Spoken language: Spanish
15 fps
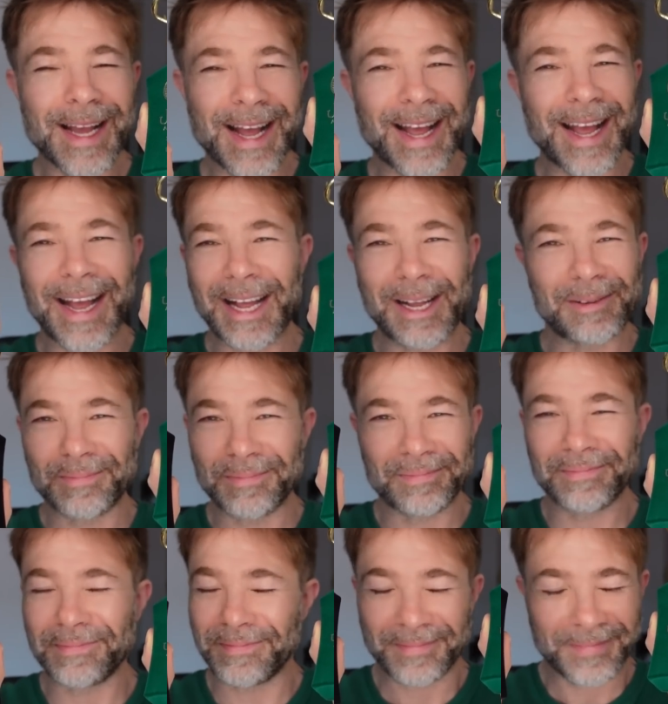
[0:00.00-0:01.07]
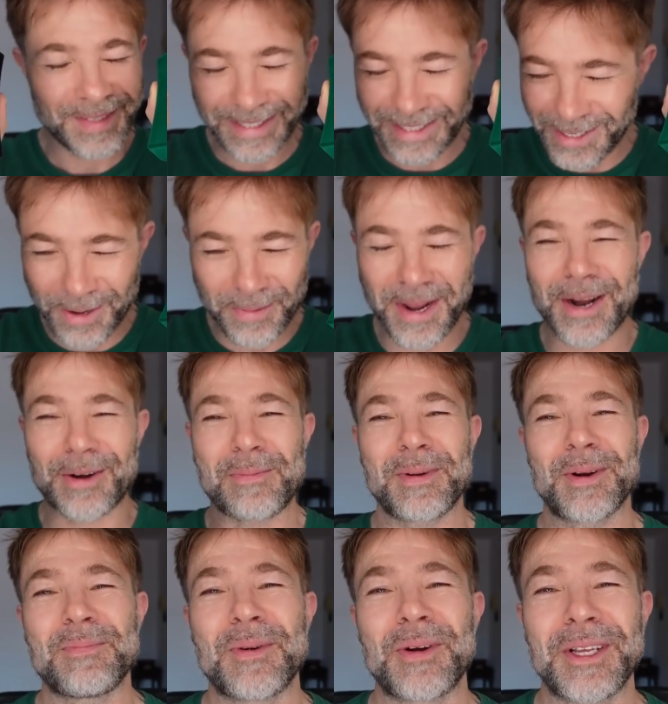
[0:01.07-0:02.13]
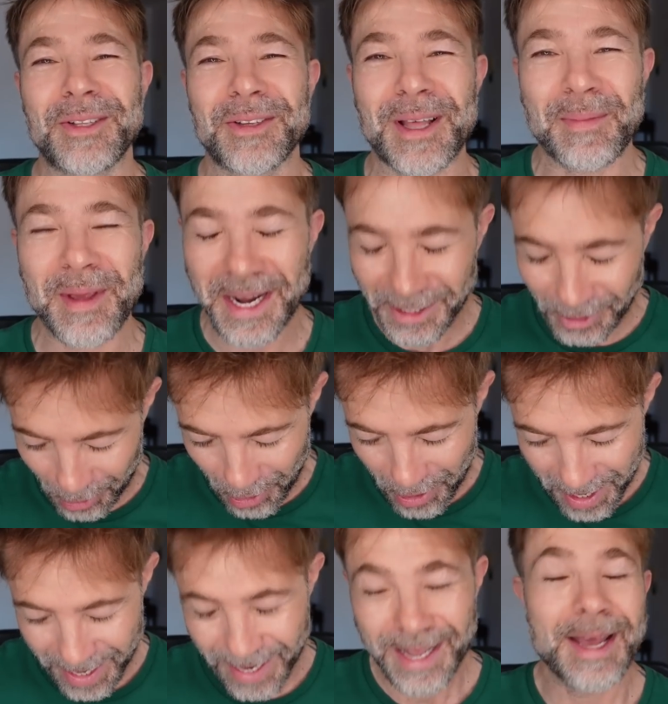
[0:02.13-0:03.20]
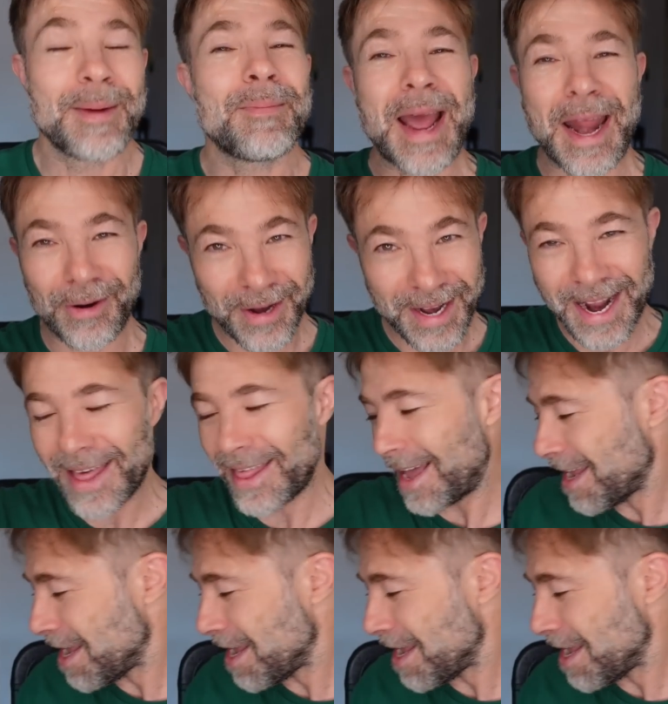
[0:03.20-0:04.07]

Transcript: Em, eh, voy a romper un poquito también esto. Bueno, nada,